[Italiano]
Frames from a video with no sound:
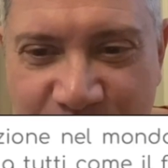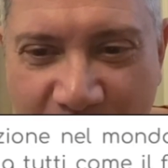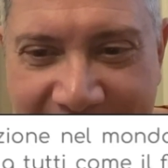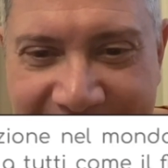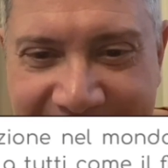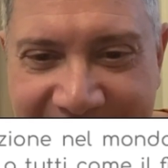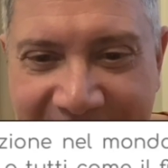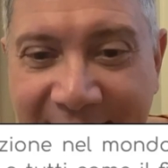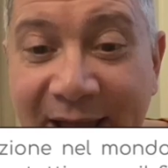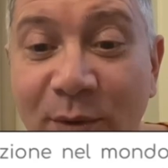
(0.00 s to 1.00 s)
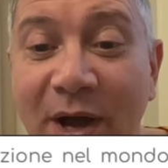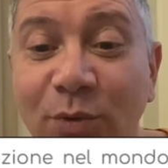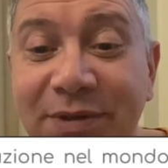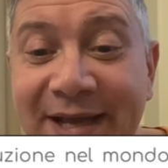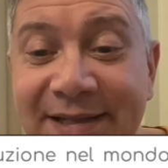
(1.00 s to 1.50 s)
40 è
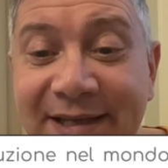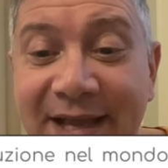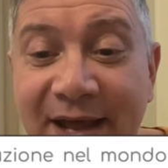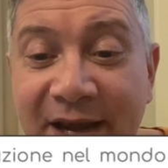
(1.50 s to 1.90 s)
un'autentica